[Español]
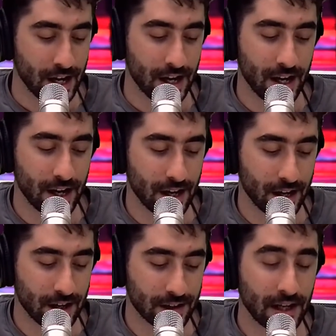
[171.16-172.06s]

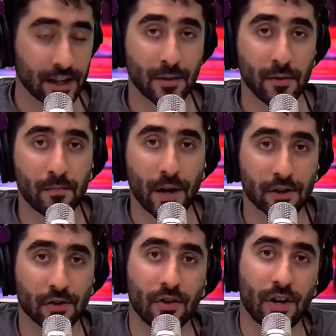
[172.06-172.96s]
Eh, también
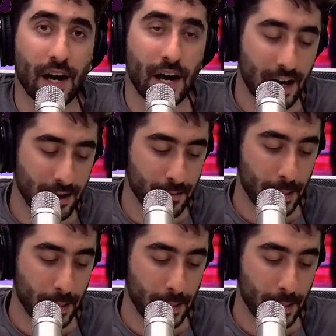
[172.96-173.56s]
pasó a